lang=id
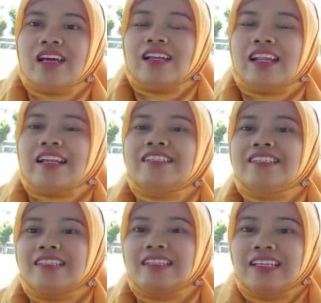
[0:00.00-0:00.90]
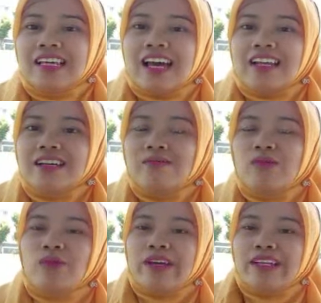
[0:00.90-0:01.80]
Nah, di sini ada
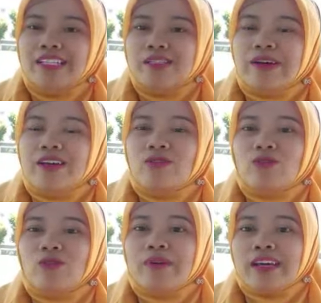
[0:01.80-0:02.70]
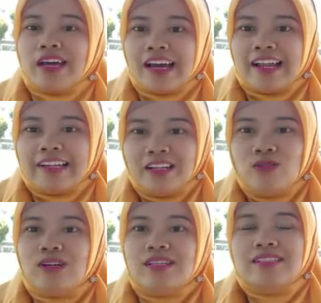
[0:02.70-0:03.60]
Bu Weni sebagai guru BK kalian
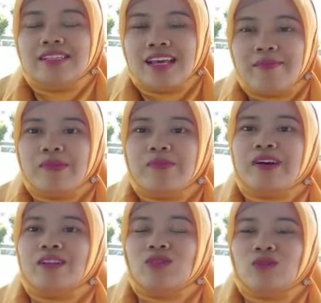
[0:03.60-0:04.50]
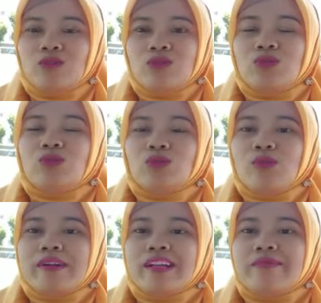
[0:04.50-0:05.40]
juga siap membantu
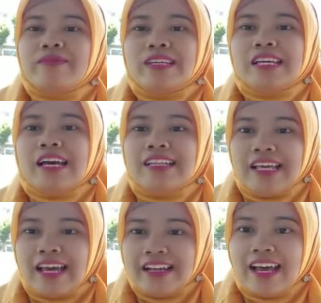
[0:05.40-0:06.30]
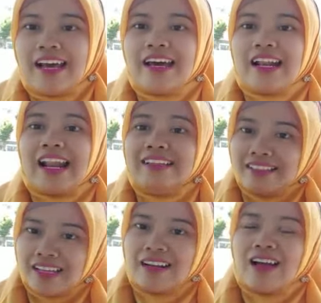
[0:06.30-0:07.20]
untuk mendampingi kalian agar
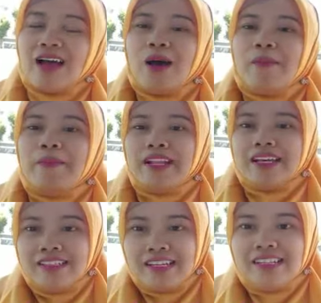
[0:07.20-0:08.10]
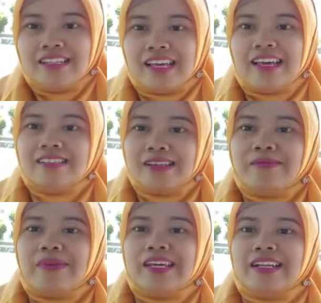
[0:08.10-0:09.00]
lancar belajar di
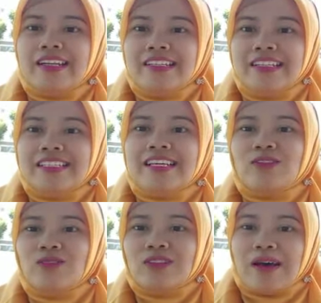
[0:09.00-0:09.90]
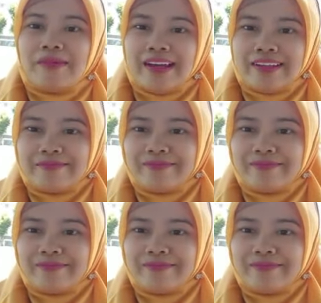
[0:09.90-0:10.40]
SMP Negeri 1 Taman.